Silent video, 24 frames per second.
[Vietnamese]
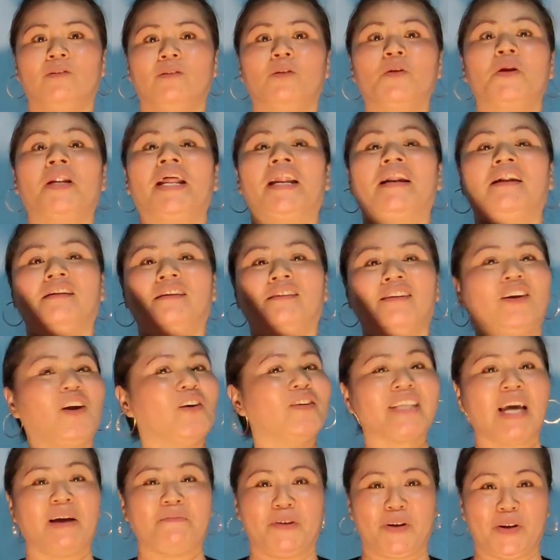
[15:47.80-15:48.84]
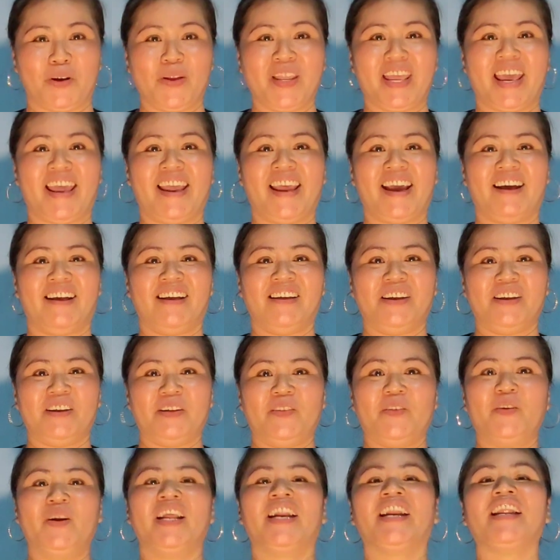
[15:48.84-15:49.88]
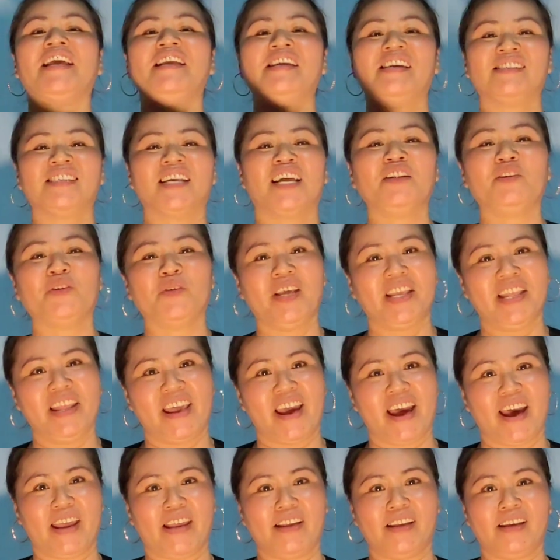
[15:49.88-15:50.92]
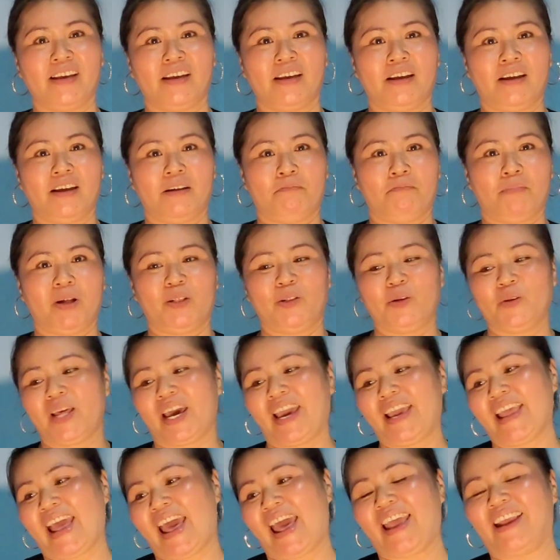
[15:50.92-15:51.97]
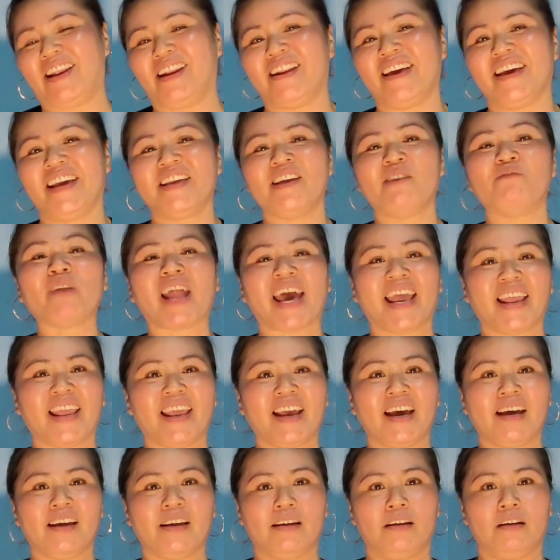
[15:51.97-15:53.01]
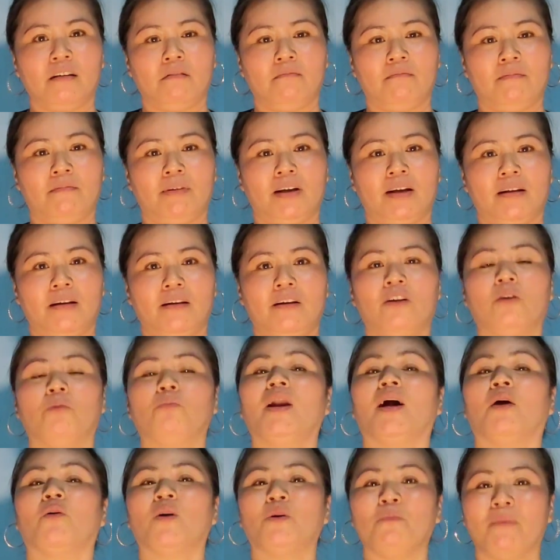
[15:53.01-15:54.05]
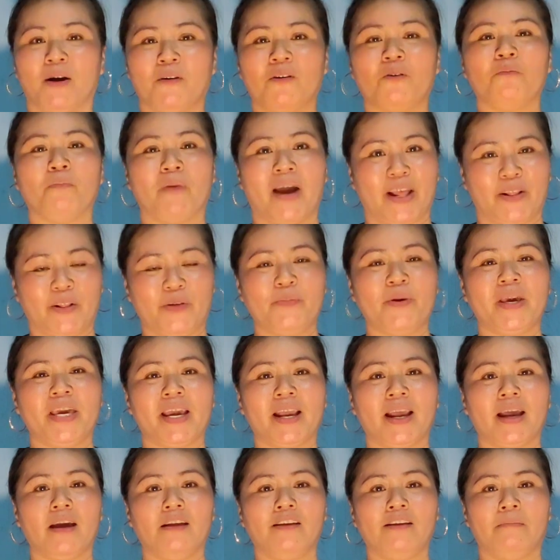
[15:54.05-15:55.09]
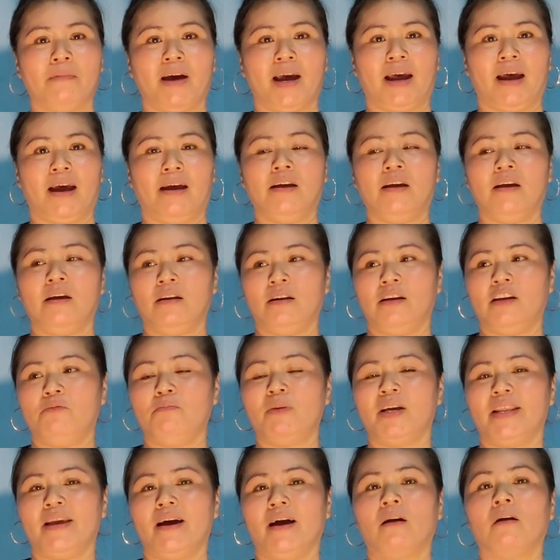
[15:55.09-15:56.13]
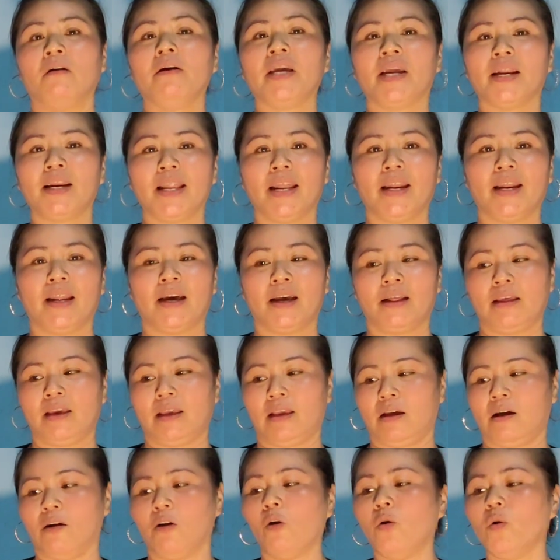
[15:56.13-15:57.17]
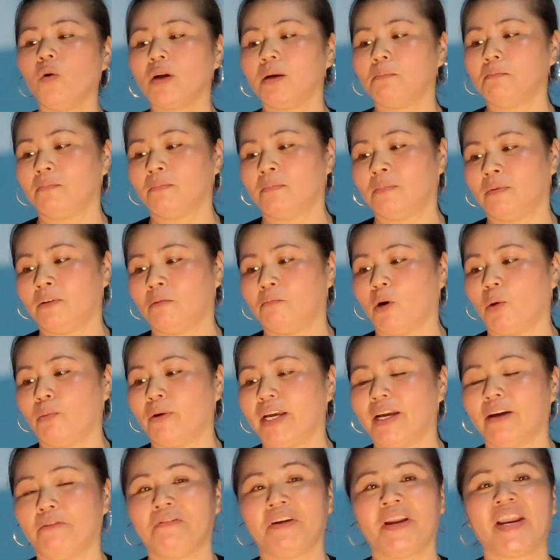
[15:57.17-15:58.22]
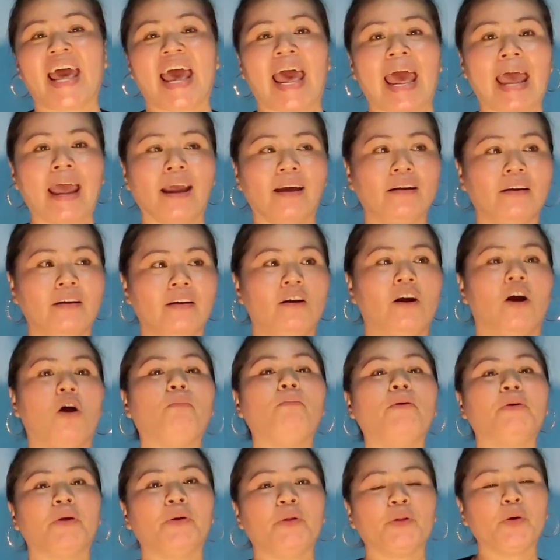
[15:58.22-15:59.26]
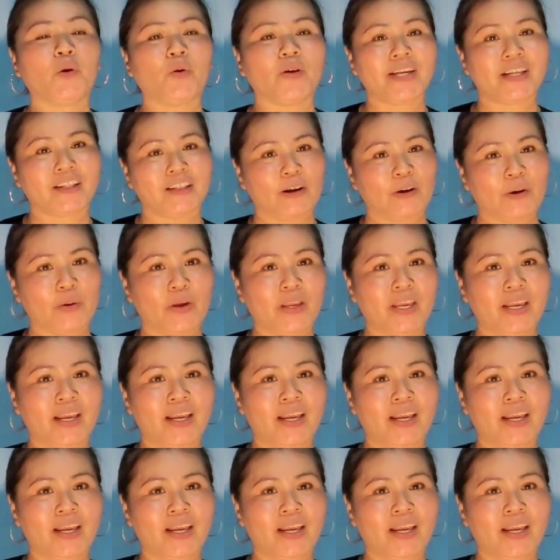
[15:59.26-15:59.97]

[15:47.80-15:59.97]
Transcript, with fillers: tôi định, có sao mình nói vậy à, tôi định đi vệ sinh, tôi đi về. Mà tôi thấy ai đi trong đây á, cũng là khuất mặt khuất mày tôi biết á, nhưng mà nếu mà giờ có hiển linh á thì uống một ly cà phê đá, hút một điếu thuốc với tôi,